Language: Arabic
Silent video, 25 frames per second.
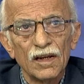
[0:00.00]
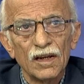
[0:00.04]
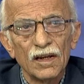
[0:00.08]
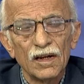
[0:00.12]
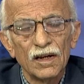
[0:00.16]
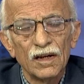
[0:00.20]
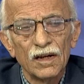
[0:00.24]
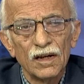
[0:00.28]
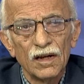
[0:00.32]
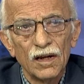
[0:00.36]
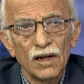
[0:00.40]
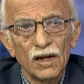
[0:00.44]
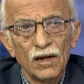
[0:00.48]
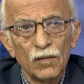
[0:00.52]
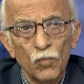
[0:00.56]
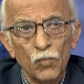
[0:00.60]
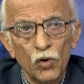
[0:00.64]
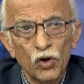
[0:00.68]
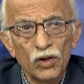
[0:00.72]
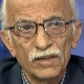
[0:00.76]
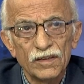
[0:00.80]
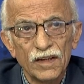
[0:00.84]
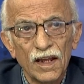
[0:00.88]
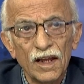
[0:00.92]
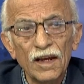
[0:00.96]

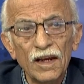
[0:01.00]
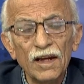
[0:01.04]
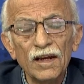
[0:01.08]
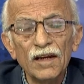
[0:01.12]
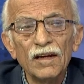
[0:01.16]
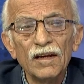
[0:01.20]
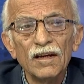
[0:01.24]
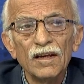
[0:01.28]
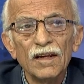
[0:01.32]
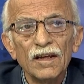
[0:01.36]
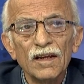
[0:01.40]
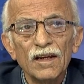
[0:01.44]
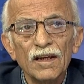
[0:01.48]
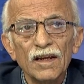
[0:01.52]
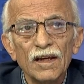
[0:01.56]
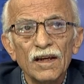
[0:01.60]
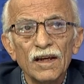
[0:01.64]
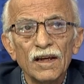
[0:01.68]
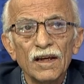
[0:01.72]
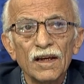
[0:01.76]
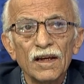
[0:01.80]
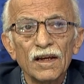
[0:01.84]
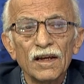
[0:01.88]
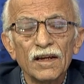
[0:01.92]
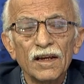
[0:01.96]
المحتل
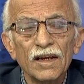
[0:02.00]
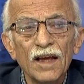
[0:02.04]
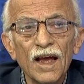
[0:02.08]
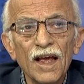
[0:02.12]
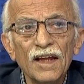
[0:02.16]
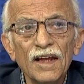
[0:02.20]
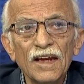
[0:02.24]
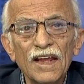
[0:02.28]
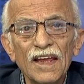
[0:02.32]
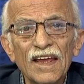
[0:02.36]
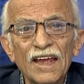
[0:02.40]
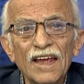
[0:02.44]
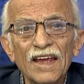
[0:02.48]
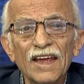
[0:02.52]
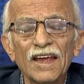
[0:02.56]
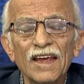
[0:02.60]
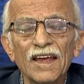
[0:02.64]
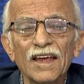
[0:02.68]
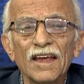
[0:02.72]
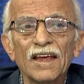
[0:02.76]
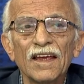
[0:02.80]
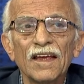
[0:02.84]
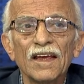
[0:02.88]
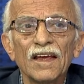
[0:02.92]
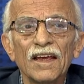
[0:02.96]
طيب. آه، كان
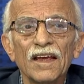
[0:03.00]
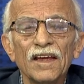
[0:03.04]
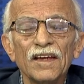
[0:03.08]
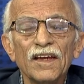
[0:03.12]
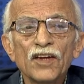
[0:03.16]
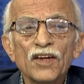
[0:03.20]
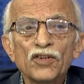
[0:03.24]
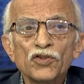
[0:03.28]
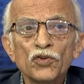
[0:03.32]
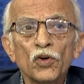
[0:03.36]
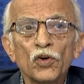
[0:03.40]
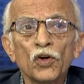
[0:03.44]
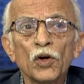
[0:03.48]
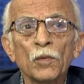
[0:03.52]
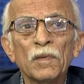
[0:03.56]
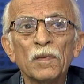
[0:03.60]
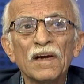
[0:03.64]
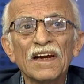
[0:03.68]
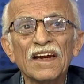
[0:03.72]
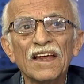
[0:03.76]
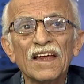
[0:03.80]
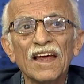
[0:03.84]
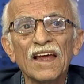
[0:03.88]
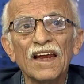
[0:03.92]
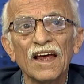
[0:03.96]
يشعر
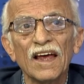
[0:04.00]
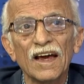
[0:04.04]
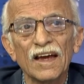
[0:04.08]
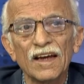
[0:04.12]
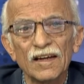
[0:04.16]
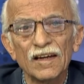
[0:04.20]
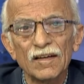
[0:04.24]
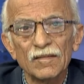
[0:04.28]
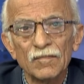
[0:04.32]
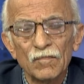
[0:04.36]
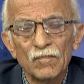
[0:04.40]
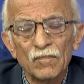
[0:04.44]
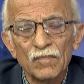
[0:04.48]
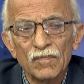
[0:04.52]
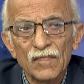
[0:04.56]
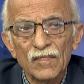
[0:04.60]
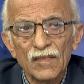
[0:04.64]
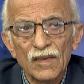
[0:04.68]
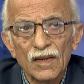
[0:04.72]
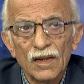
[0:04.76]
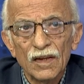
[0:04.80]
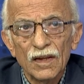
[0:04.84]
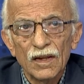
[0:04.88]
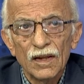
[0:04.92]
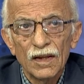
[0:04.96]
بالقلق
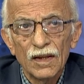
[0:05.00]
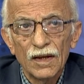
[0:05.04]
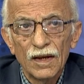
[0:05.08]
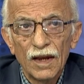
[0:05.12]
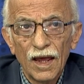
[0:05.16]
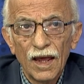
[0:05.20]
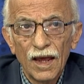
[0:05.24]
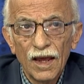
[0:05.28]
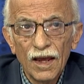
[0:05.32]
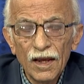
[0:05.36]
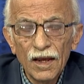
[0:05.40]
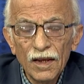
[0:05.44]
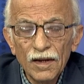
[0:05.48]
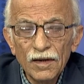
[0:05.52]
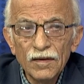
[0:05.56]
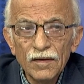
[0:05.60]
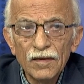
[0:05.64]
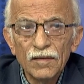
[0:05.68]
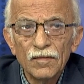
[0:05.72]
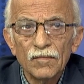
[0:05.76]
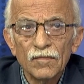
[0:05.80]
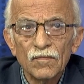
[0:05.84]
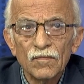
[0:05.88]
آه. الان